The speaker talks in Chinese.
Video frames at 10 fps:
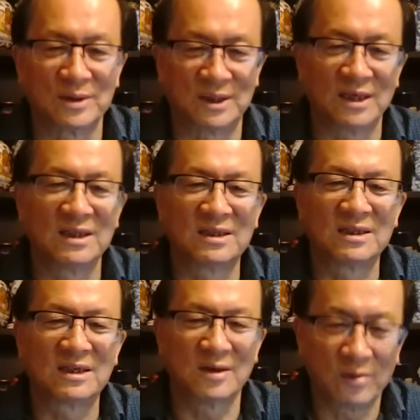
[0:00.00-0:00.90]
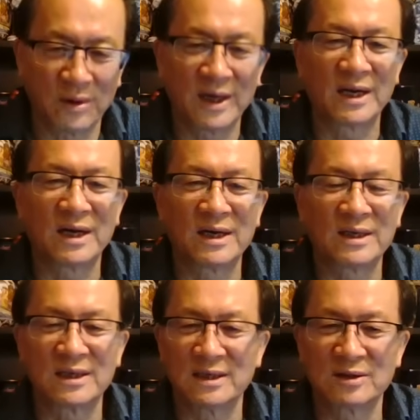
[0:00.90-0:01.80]
说蒋介石可坏了，
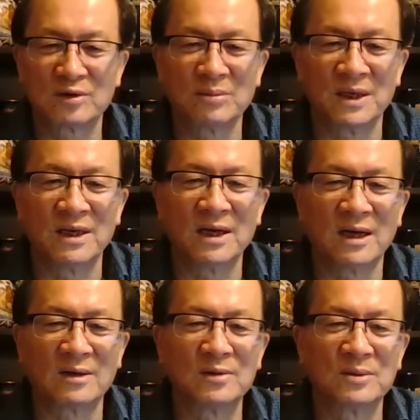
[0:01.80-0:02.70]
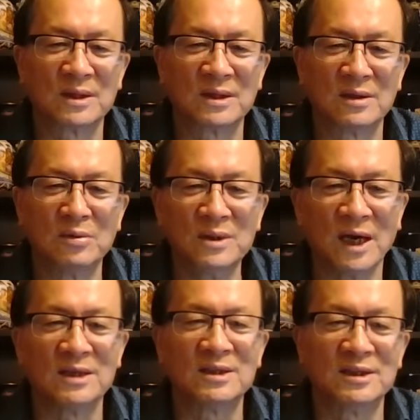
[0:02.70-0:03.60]
和宋美龄然后用那个牛
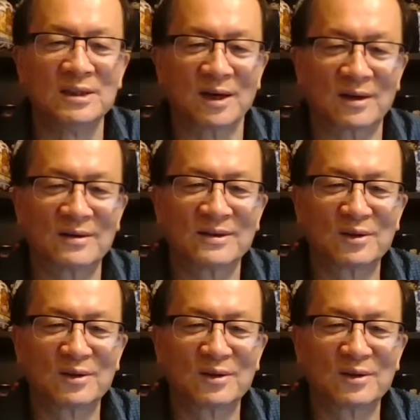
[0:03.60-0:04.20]
奶洗澡。